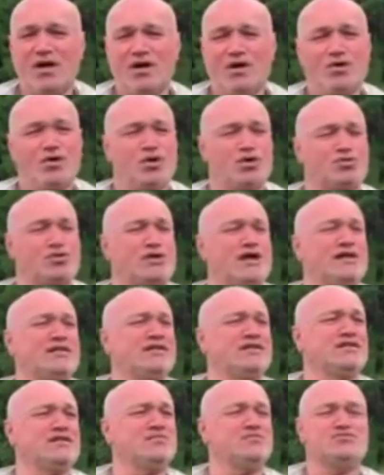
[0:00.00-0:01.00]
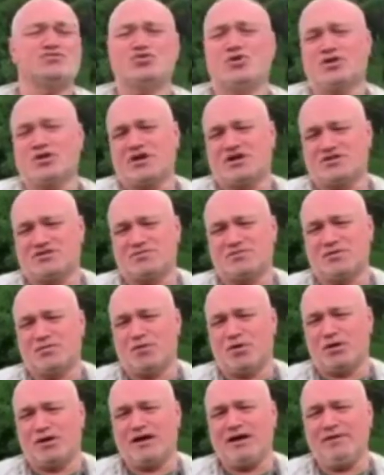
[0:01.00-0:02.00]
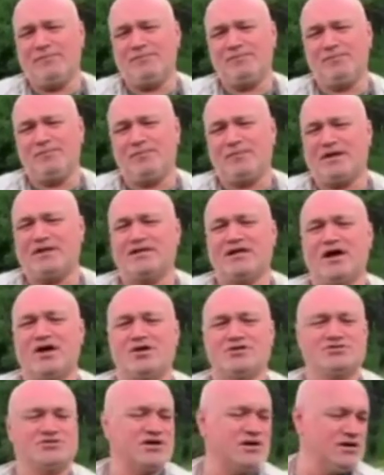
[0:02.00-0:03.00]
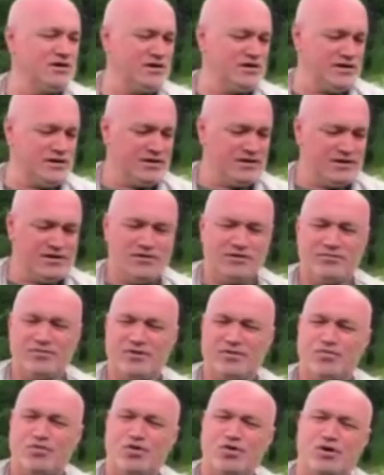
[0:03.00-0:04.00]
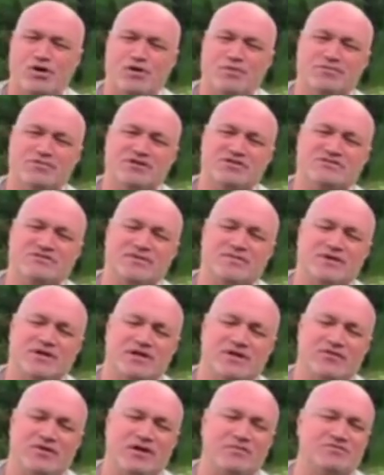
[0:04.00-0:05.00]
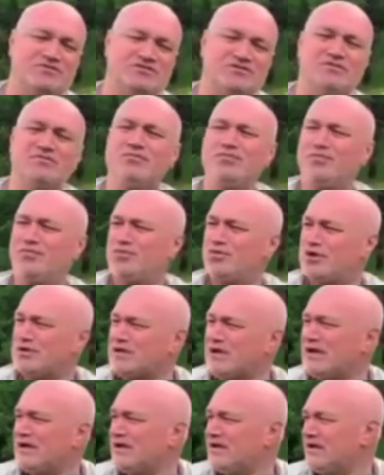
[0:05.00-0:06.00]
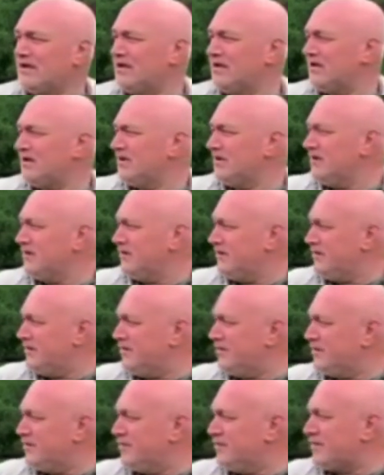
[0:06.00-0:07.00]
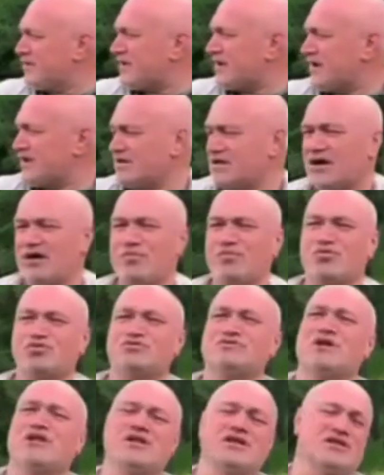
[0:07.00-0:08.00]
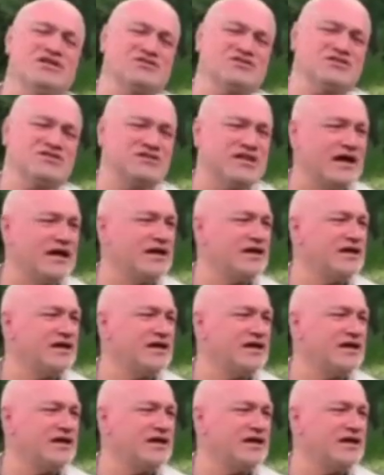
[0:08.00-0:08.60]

Ötüken dediğim çok geniş bir bölge. Ben daha önce bir programda size bilgi vermiştim. Burada e, bir kere daha bu güzelliğin içinde